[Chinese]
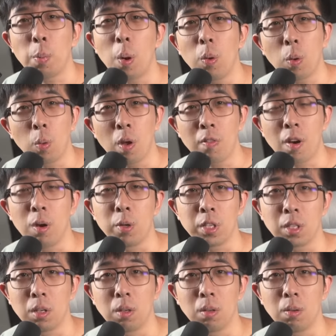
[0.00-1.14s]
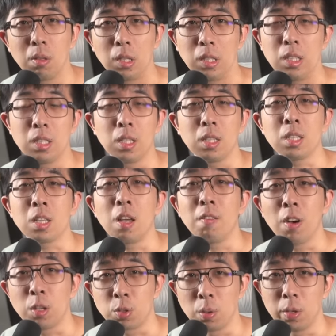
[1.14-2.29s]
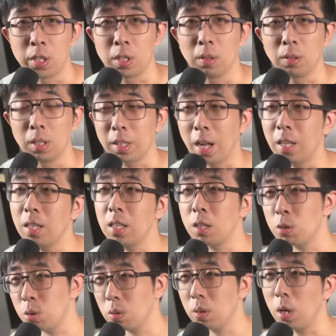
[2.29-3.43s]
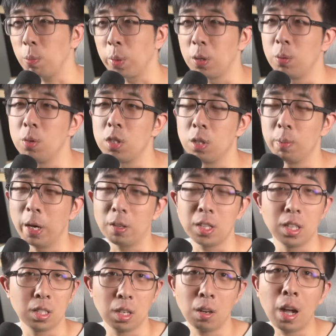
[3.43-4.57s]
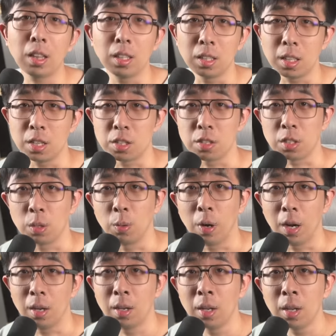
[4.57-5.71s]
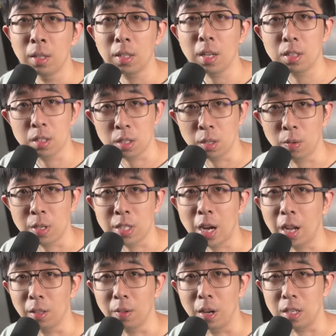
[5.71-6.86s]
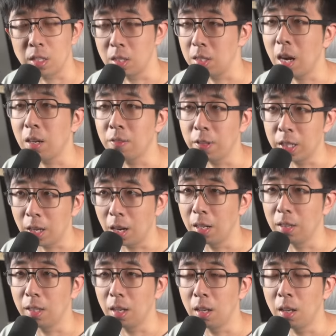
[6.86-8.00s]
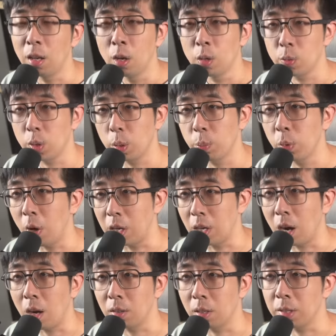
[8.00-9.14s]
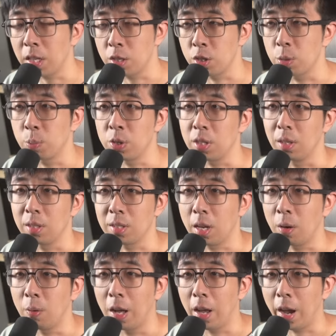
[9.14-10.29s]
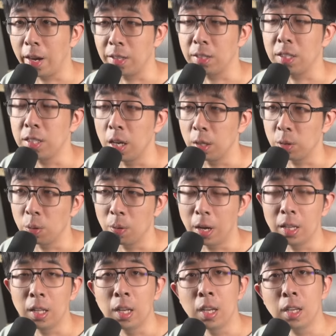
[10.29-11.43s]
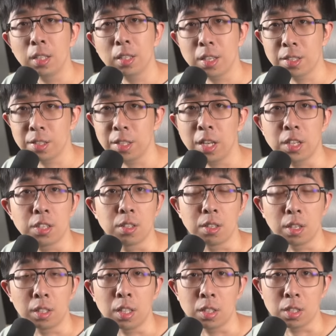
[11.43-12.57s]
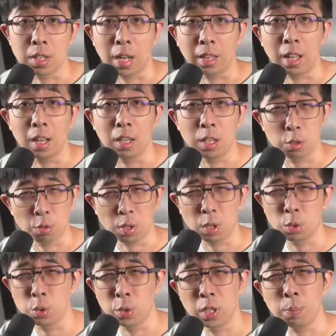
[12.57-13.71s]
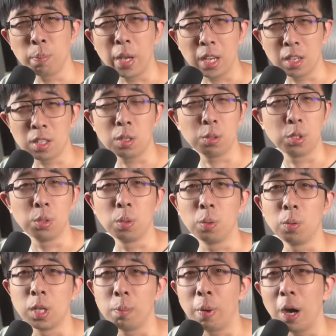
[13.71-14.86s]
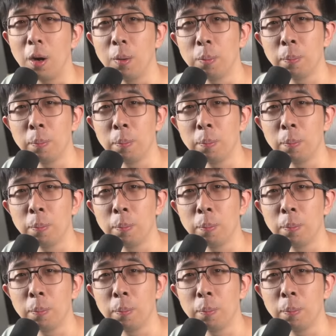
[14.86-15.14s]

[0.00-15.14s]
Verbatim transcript: 包括官方回收或者那些第三方做回收的，它的一个重要评估指标也是要看你的电池情况。电池情况差的话，折价是非常狠的。所以不管是耗到电池不行了再换，还是提前就换，内置电池这个定时炸弹可以说是追着每个手机用户在跑。